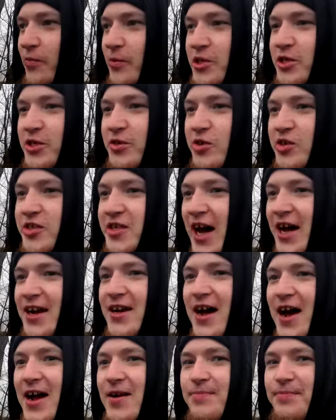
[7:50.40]
müssen uns
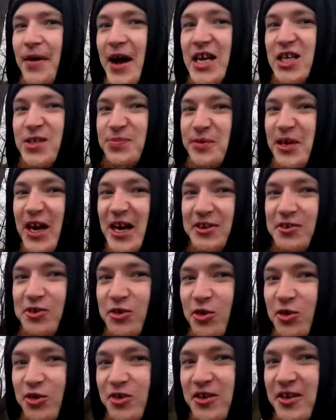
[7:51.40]
alle ein Beispiel an
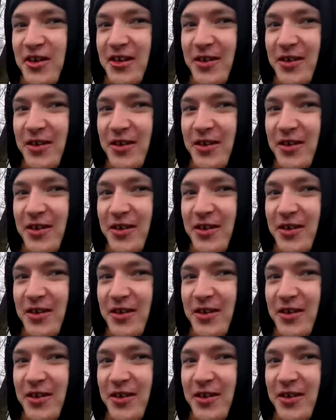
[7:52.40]
Kröten